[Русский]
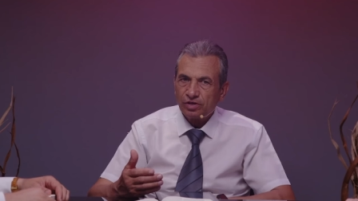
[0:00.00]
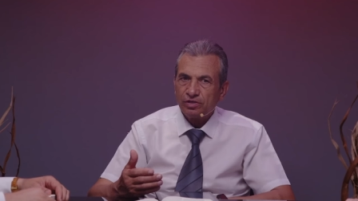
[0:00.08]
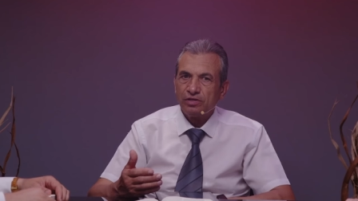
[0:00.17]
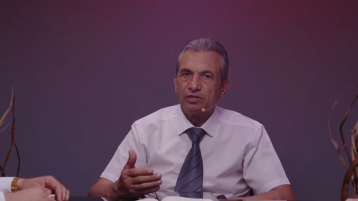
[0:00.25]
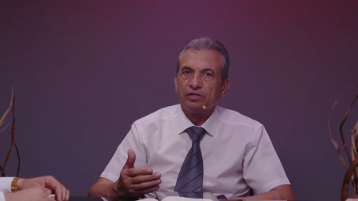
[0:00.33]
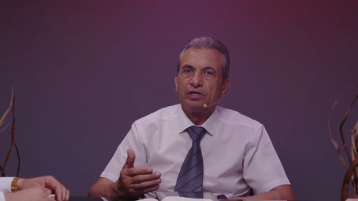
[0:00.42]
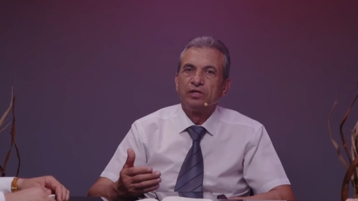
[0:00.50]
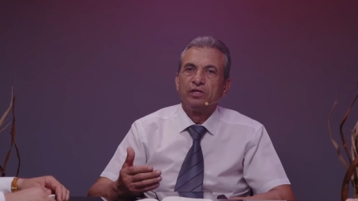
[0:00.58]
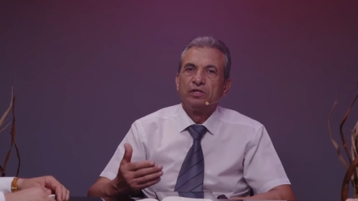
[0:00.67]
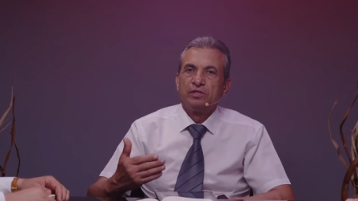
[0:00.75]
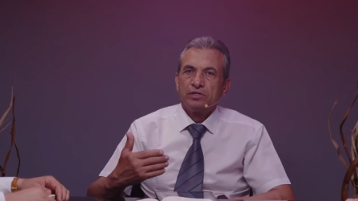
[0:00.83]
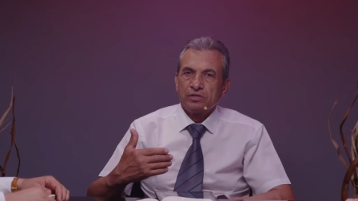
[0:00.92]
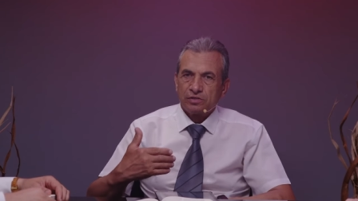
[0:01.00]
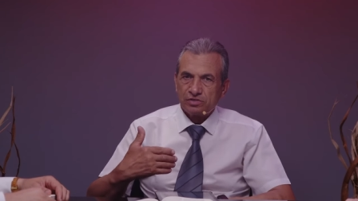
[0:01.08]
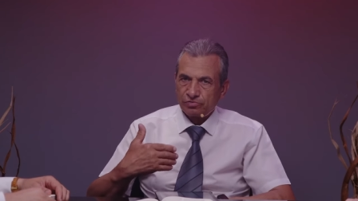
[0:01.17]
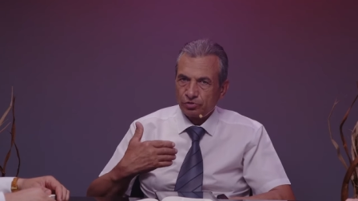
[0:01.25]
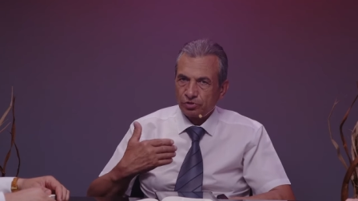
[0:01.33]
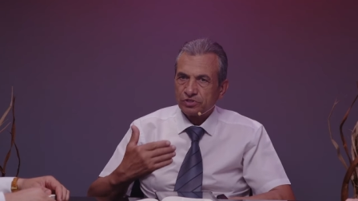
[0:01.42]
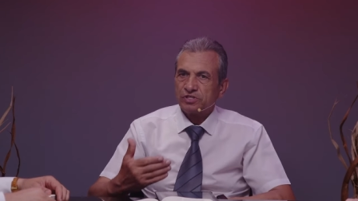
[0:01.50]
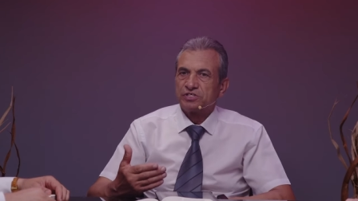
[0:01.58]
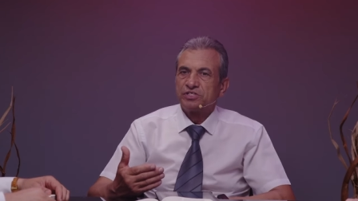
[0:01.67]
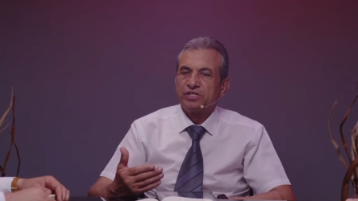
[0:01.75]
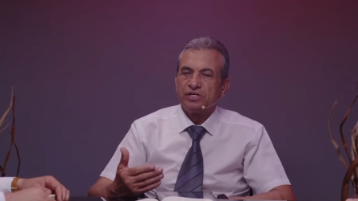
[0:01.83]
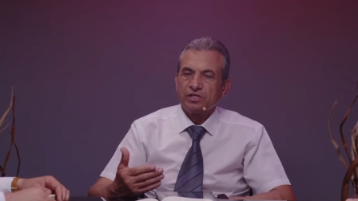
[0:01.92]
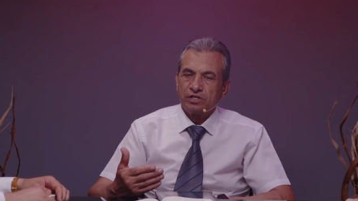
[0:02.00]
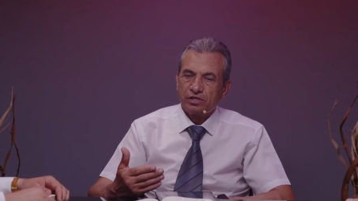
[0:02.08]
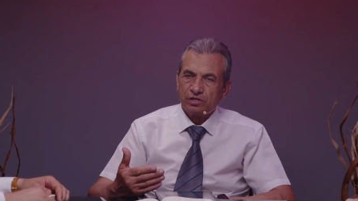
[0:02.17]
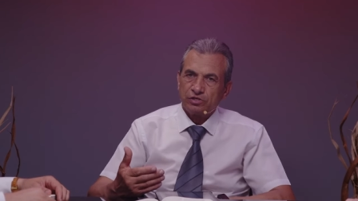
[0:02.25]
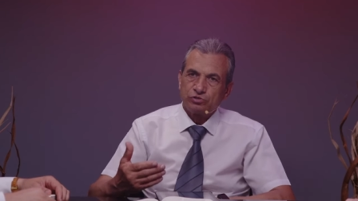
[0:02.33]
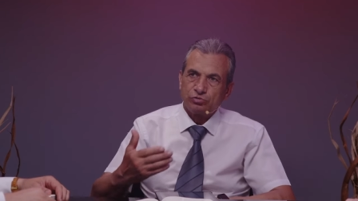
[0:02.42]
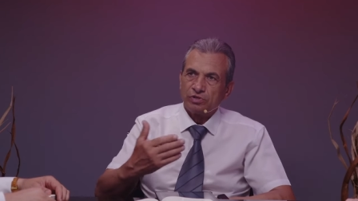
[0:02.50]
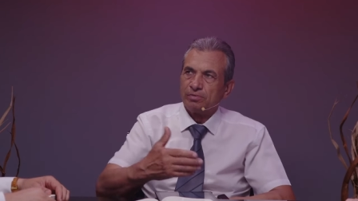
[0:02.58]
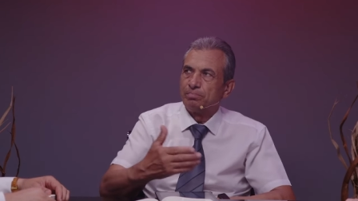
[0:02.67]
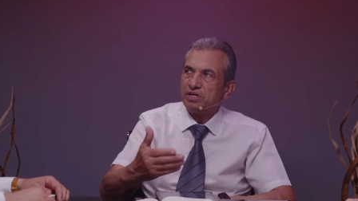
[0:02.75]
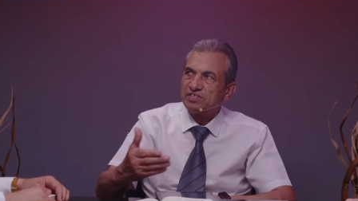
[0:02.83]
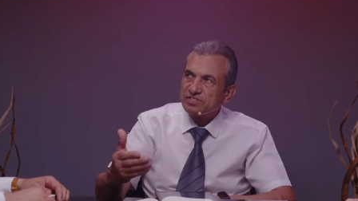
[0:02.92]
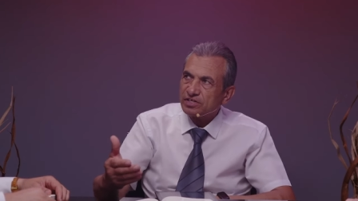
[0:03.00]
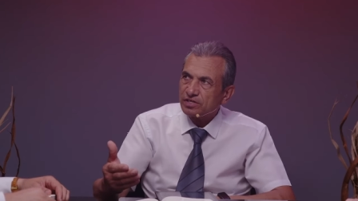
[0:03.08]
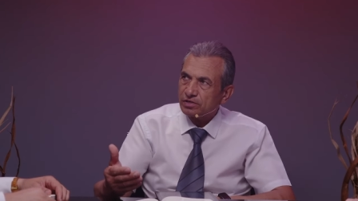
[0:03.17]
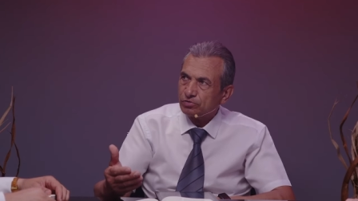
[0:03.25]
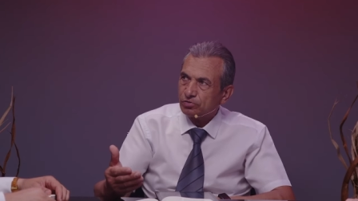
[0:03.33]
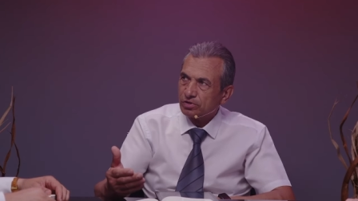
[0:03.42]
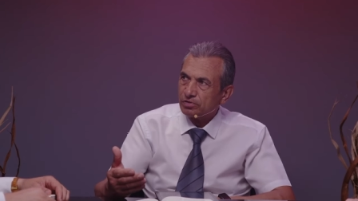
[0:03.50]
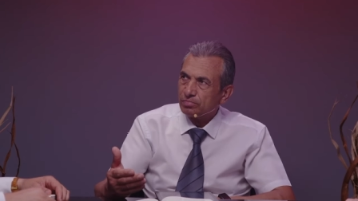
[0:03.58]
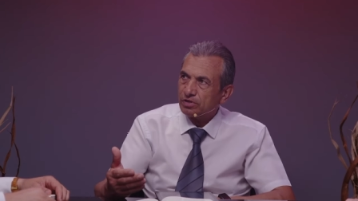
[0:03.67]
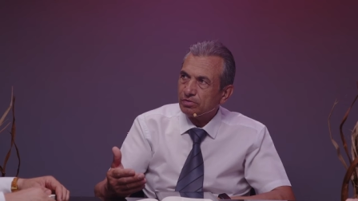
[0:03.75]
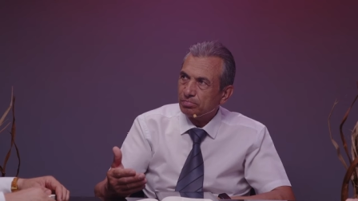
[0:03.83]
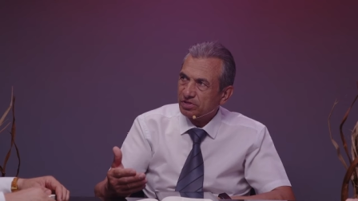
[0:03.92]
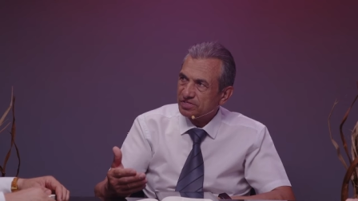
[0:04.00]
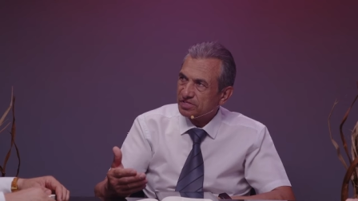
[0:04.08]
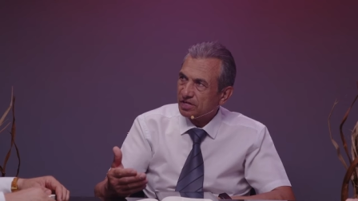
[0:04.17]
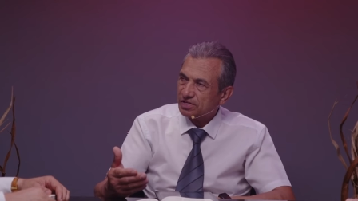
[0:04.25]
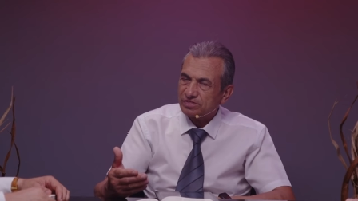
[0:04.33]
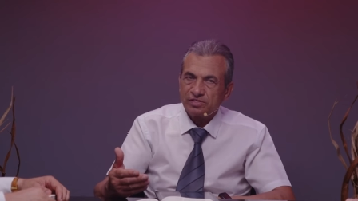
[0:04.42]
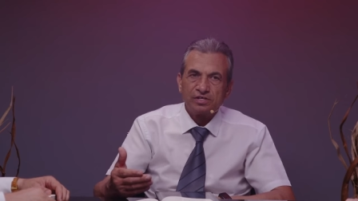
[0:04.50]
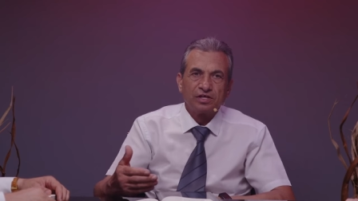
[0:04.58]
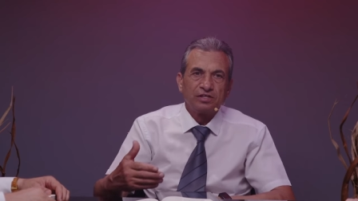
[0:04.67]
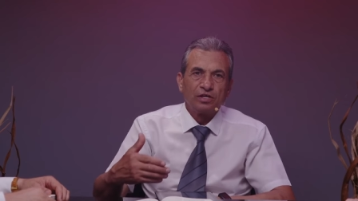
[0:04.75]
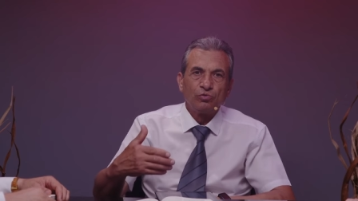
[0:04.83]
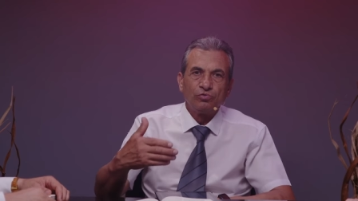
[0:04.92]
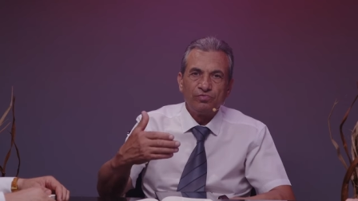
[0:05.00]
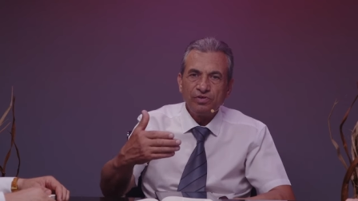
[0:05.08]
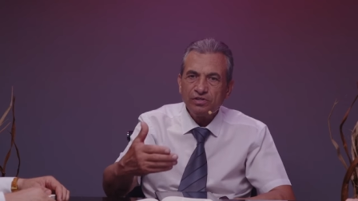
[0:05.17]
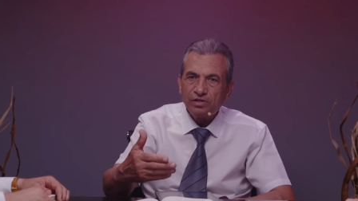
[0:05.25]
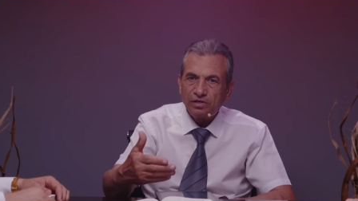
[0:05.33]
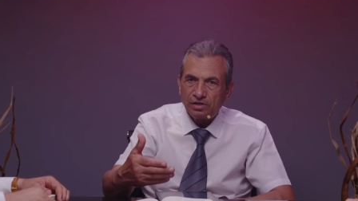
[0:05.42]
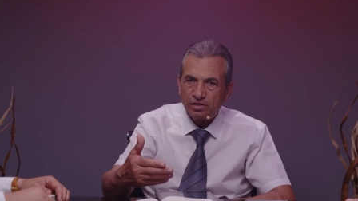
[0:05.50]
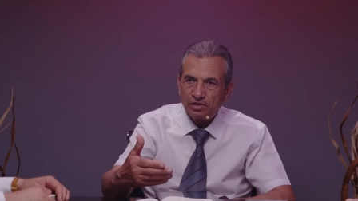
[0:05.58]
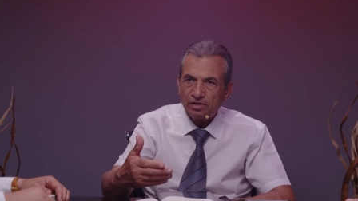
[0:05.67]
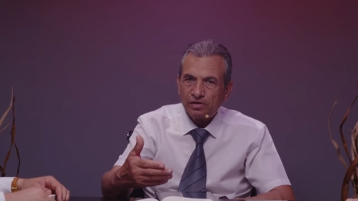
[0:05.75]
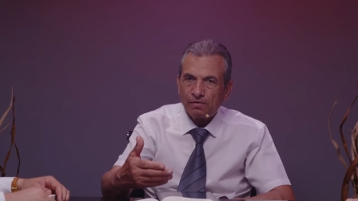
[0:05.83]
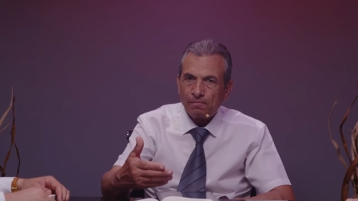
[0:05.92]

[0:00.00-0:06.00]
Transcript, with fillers: внимание на свое отношение ко Христу, на признаки, которые были предсказаны, когда увидели